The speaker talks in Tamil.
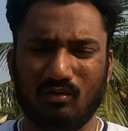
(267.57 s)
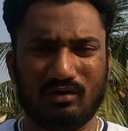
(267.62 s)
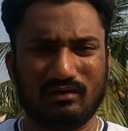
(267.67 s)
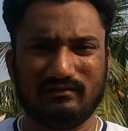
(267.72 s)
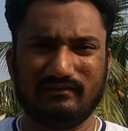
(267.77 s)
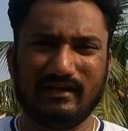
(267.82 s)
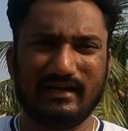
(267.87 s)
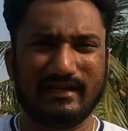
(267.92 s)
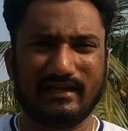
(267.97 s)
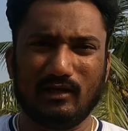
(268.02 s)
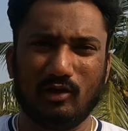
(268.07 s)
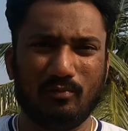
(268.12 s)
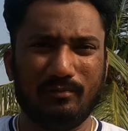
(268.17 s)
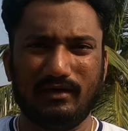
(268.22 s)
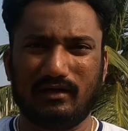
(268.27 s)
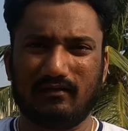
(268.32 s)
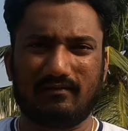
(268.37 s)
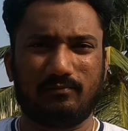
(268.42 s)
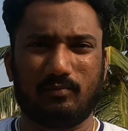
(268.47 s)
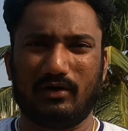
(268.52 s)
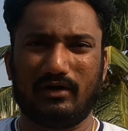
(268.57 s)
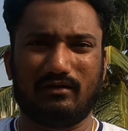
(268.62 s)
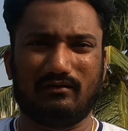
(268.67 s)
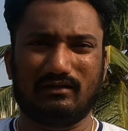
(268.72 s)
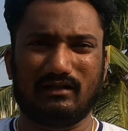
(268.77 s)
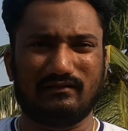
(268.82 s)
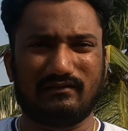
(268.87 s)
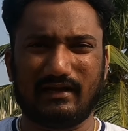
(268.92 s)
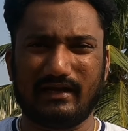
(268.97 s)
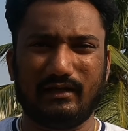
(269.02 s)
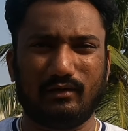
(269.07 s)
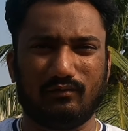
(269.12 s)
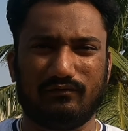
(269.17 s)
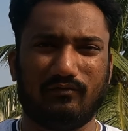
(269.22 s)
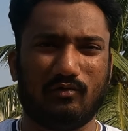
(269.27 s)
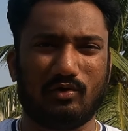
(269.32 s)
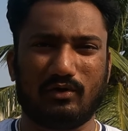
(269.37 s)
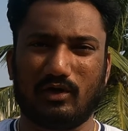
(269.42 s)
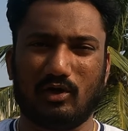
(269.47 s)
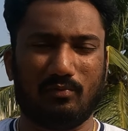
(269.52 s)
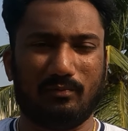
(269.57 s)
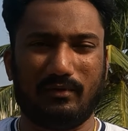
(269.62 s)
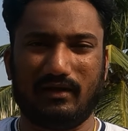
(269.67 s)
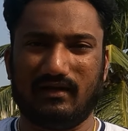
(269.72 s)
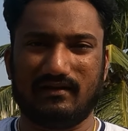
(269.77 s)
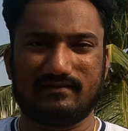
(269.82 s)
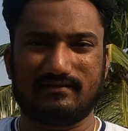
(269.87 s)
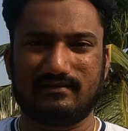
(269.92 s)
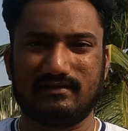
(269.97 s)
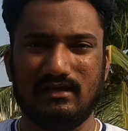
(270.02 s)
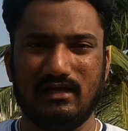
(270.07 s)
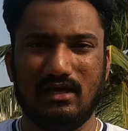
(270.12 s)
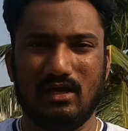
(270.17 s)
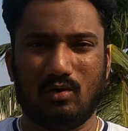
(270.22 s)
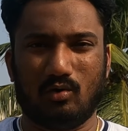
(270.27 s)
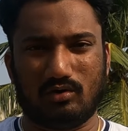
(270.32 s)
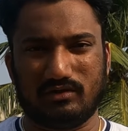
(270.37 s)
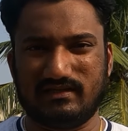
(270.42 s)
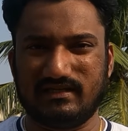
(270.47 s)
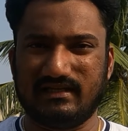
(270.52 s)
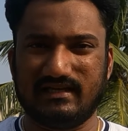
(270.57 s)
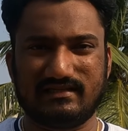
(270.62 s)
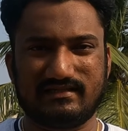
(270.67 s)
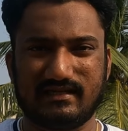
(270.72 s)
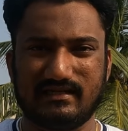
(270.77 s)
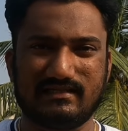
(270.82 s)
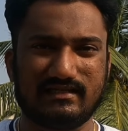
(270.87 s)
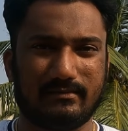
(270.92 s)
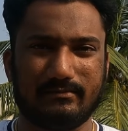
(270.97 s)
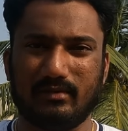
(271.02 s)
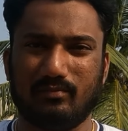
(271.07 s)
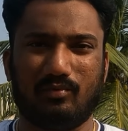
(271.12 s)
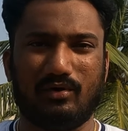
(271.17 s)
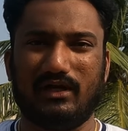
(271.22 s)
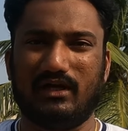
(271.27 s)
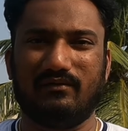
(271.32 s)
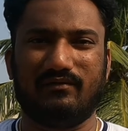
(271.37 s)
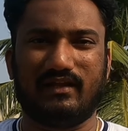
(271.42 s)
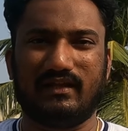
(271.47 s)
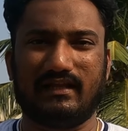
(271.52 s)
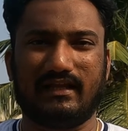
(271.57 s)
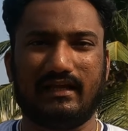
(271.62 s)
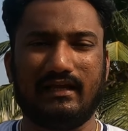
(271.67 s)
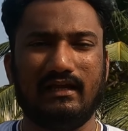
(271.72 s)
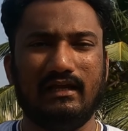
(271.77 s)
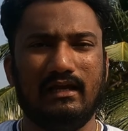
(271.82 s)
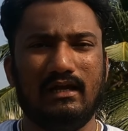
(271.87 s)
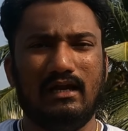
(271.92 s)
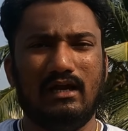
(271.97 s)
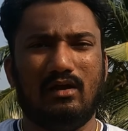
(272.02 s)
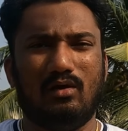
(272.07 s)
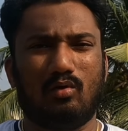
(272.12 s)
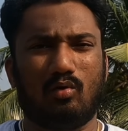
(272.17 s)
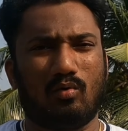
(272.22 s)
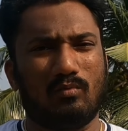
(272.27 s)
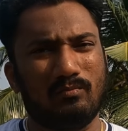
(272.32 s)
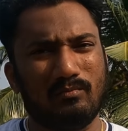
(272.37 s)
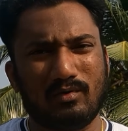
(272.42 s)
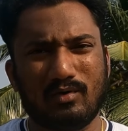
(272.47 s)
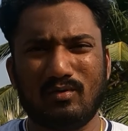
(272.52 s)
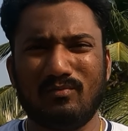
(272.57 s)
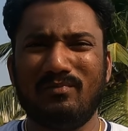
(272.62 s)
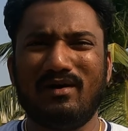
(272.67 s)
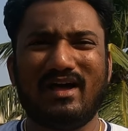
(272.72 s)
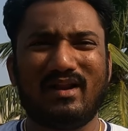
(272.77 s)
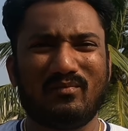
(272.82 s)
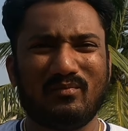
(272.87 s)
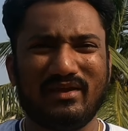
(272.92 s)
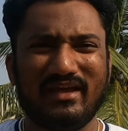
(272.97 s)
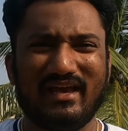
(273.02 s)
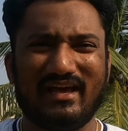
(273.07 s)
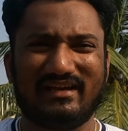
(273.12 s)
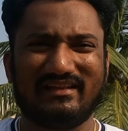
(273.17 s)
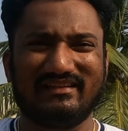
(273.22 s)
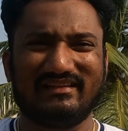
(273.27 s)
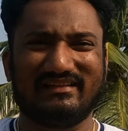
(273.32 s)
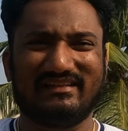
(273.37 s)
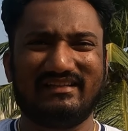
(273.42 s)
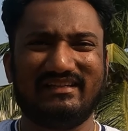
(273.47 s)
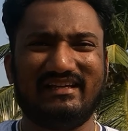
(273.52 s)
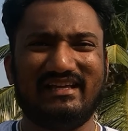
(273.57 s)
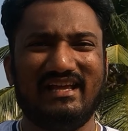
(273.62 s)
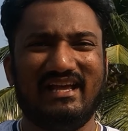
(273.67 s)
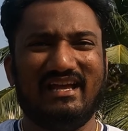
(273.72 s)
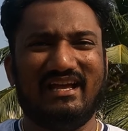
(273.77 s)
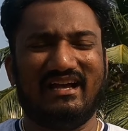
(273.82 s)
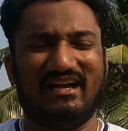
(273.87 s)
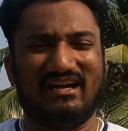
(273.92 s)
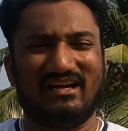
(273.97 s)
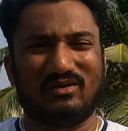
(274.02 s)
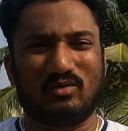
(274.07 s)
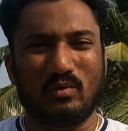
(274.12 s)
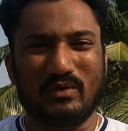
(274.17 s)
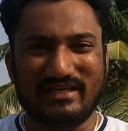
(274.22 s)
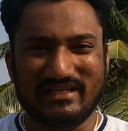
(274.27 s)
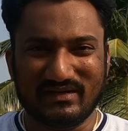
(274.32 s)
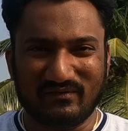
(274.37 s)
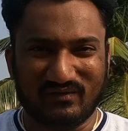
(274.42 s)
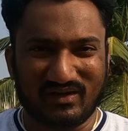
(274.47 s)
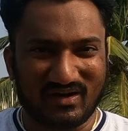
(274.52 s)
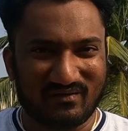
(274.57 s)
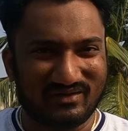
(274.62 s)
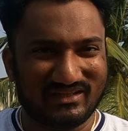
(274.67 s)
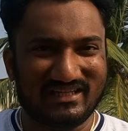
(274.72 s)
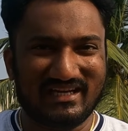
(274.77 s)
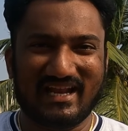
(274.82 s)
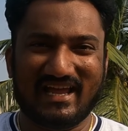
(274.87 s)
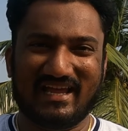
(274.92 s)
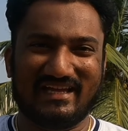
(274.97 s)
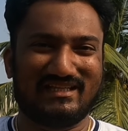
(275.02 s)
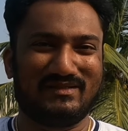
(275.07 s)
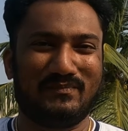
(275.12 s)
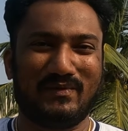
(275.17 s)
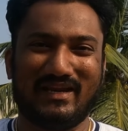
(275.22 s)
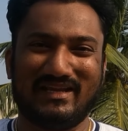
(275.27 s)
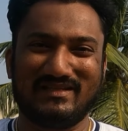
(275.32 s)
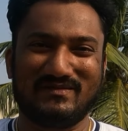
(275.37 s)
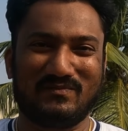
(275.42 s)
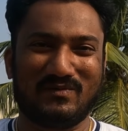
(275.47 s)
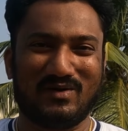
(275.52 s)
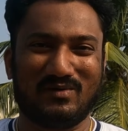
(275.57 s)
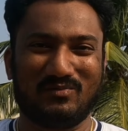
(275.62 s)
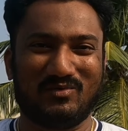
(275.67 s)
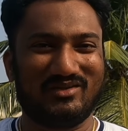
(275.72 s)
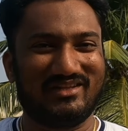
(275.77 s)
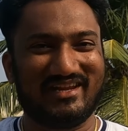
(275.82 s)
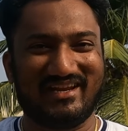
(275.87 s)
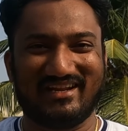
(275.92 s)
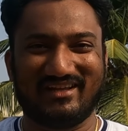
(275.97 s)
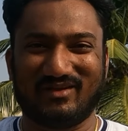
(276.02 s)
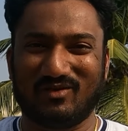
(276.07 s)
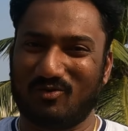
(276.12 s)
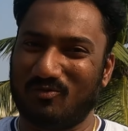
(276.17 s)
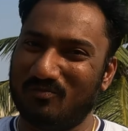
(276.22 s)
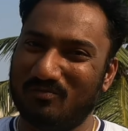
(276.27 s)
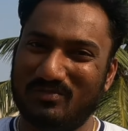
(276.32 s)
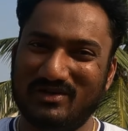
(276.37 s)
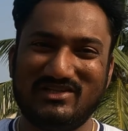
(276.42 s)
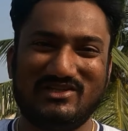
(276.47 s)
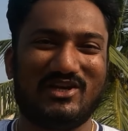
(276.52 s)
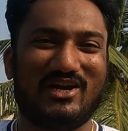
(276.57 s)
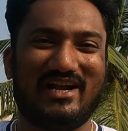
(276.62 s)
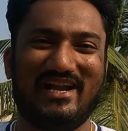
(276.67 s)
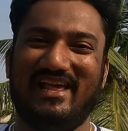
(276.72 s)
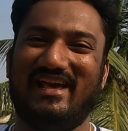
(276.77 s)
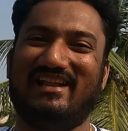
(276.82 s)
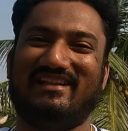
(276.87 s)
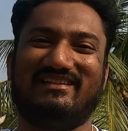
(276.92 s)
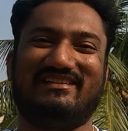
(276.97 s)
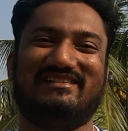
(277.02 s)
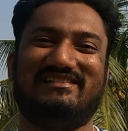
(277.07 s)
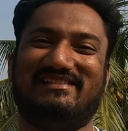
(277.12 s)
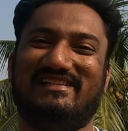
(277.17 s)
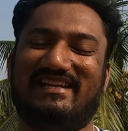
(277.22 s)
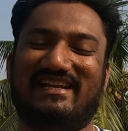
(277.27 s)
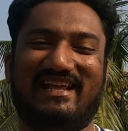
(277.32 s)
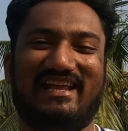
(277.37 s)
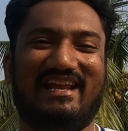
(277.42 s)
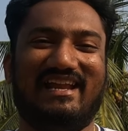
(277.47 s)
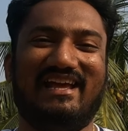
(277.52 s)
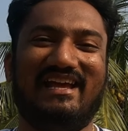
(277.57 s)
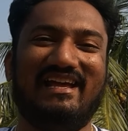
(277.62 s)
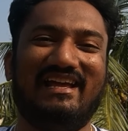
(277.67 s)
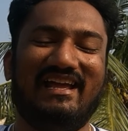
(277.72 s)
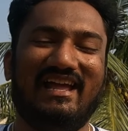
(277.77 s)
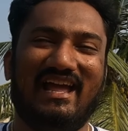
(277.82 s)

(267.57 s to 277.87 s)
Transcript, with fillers: ஒரு த்ரீ கிலோமீட்டர்ஸ் போயிட்டு வந்தேன் த்ரீ டு ஃபோர் கிலோமீட்டர்ஸ் ஒரு சின்ன ஸ்ட்ரெச் அப்படி போயிட்டு வந்தேன் ரொம்ப ரொம்ப அருமையாக இருந்தது குயிக் ஷிஃப்டர் வந்து நான் எக்ஸ்பீரியன்ஸ் பண்ணும்போது எனக்கு ரொம்ப ஜாலியாக இருந்தது சிட்டியில்